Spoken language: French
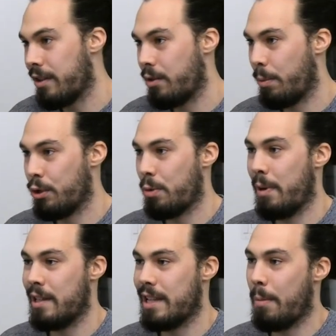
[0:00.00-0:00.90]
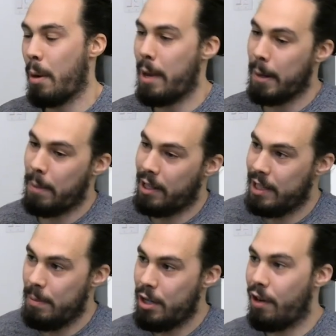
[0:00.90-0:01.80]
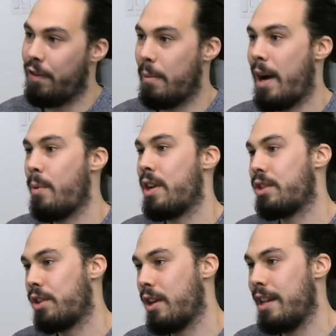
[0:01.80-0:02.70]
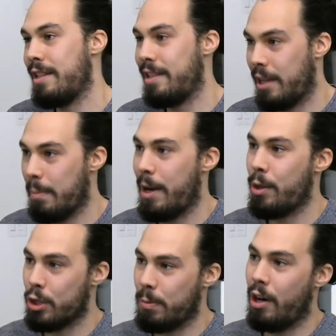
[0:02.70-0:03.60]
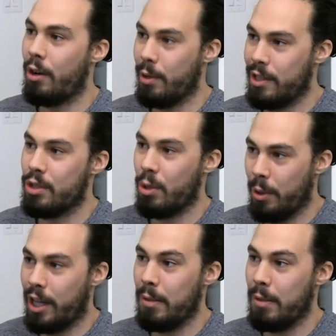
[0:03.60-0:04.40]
On peut juste penser à la première pandémie, confinement, où est-ce que les équipements de sport ont été sold out,